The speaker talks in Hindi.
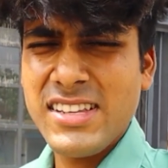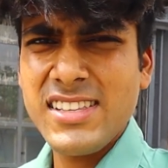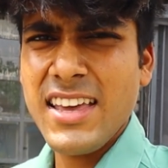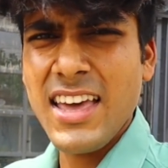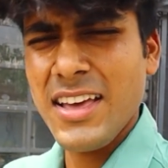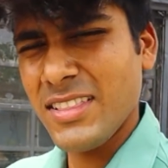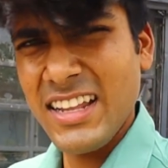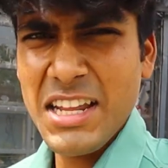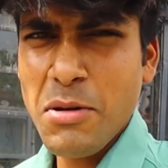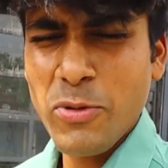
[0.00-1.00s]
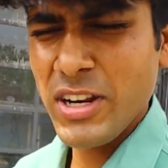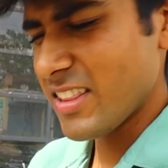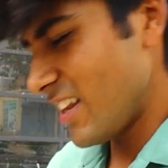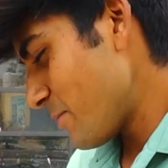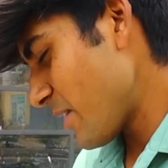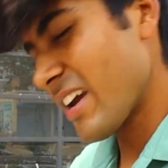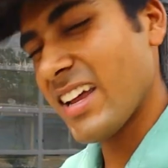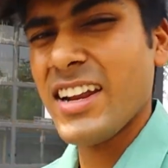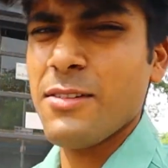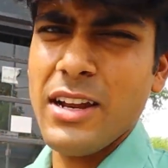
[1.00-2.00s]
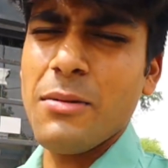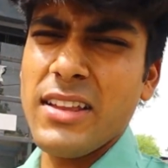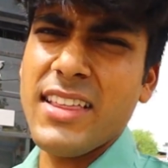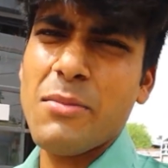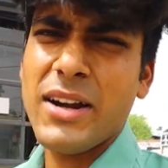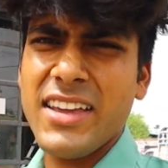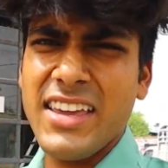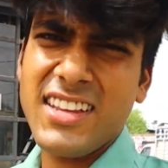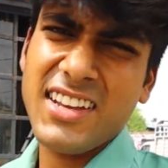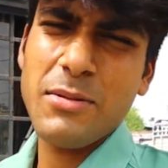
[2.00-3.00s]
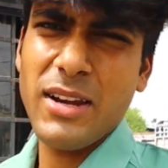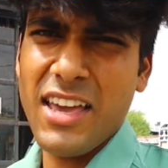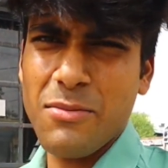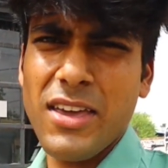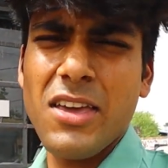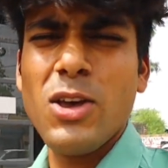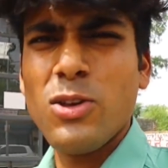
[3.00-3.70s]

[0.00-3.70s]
चीज़ें दिल्ली में पूरी दिल्ली में ये कलर अवेलेबल नहीं था बट एक जगह मिल गया हमें